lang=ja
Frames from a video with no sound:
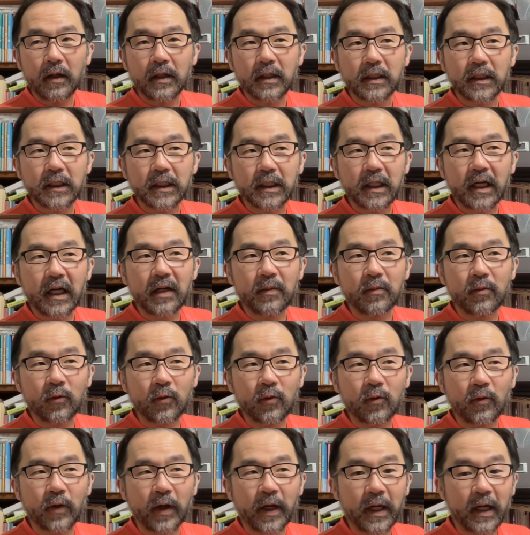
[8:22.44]
近いも
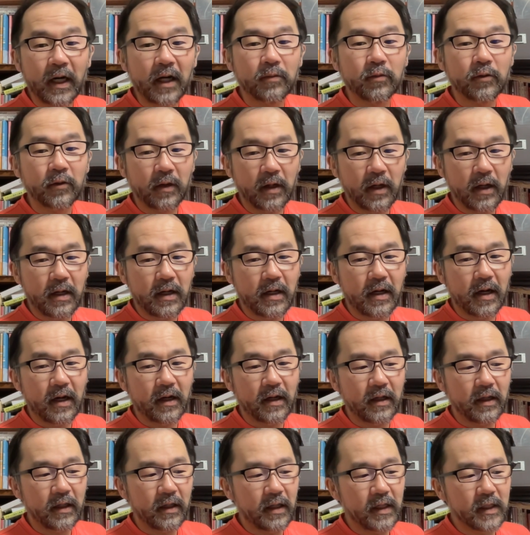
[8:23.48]
のを選ぶか、
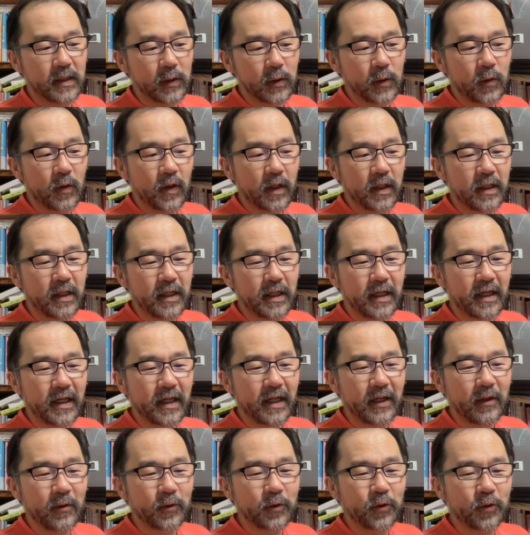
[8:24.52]
安くはないけ
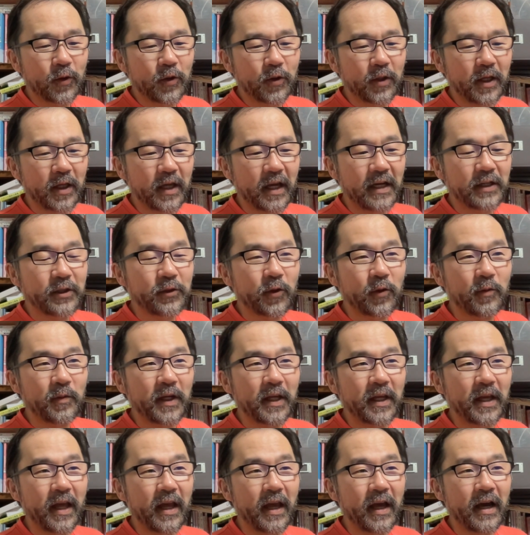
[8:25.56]
れど消費期限、賞味
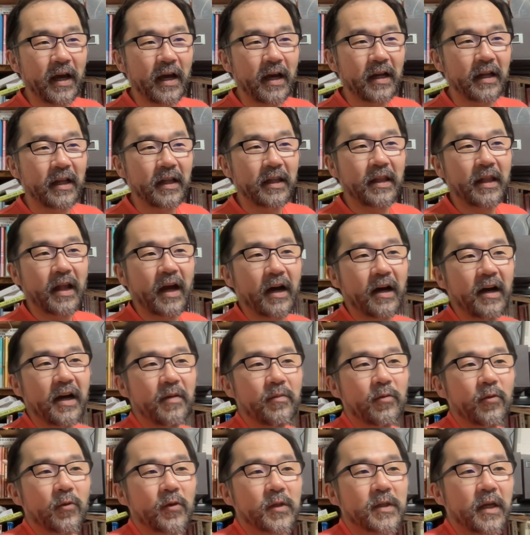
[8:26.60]
期限が長い
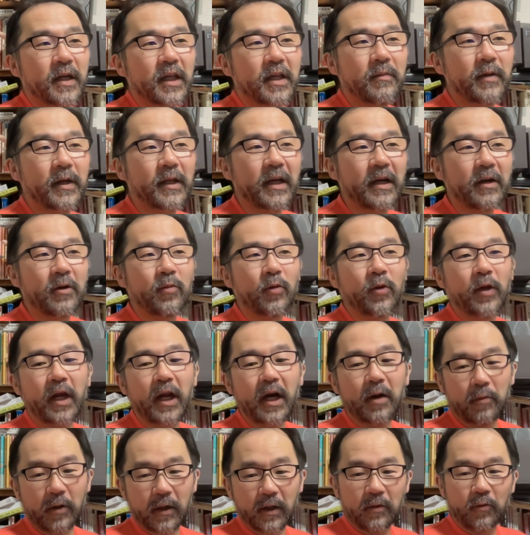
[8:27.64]
もの、先まであるものを選
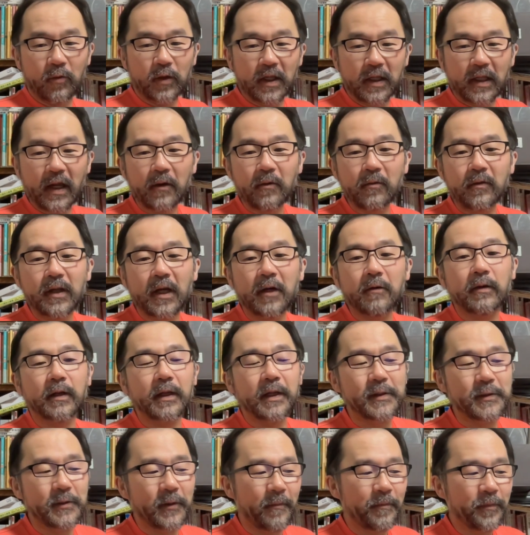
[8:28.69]
ぶか、2択になるわけ
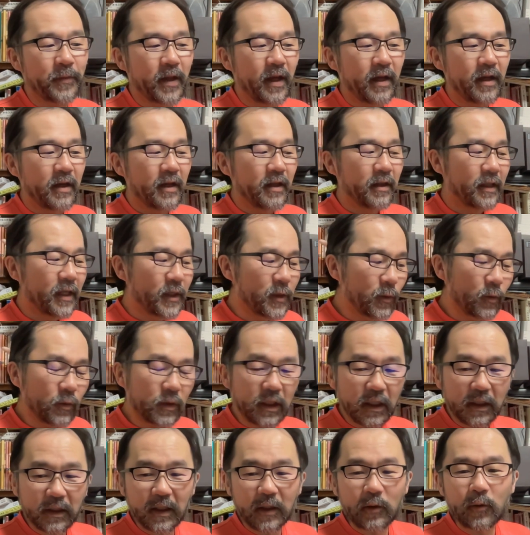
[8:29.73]
ですよ。で、そう
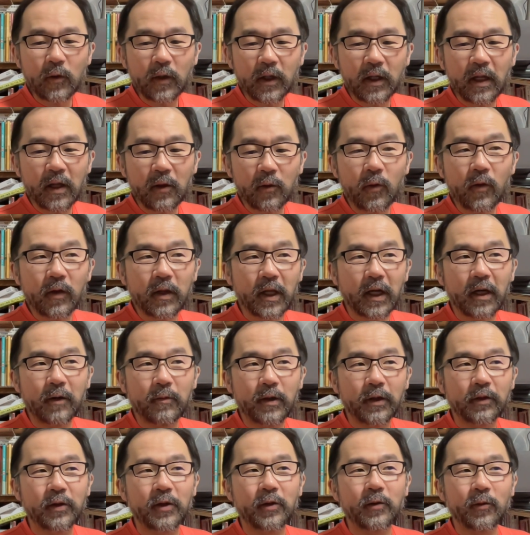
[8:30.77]
なった時にどうやって選ぶ
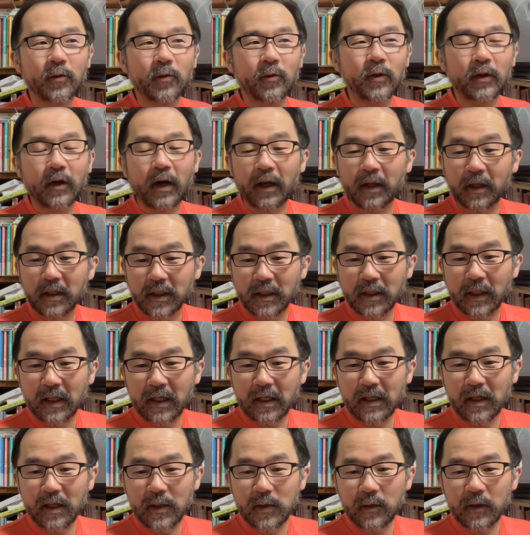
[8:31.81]
かっていうと、なんか話がだ
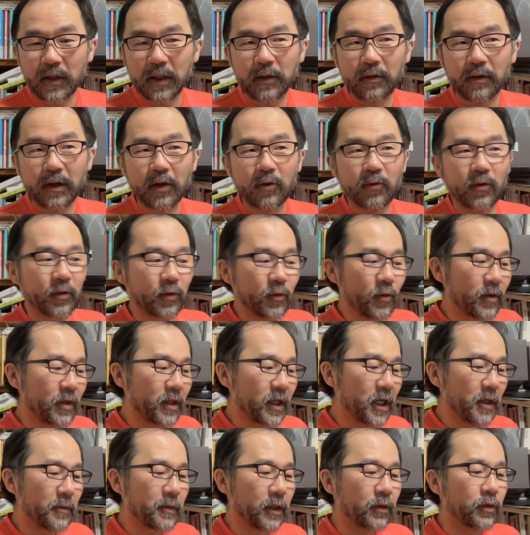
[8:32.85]
んだんずれてるけど、どうやって
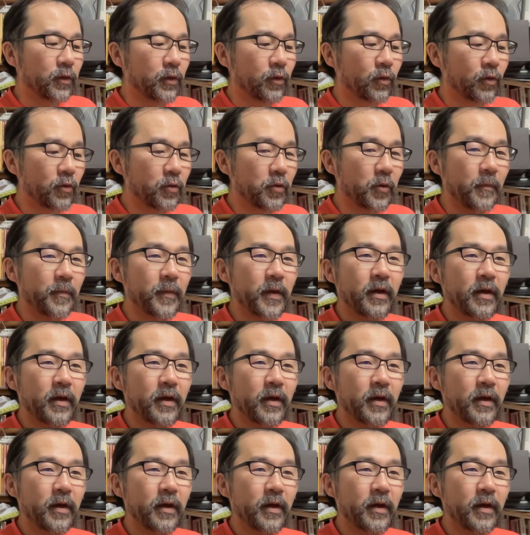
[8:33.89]
選ぶかっていうと、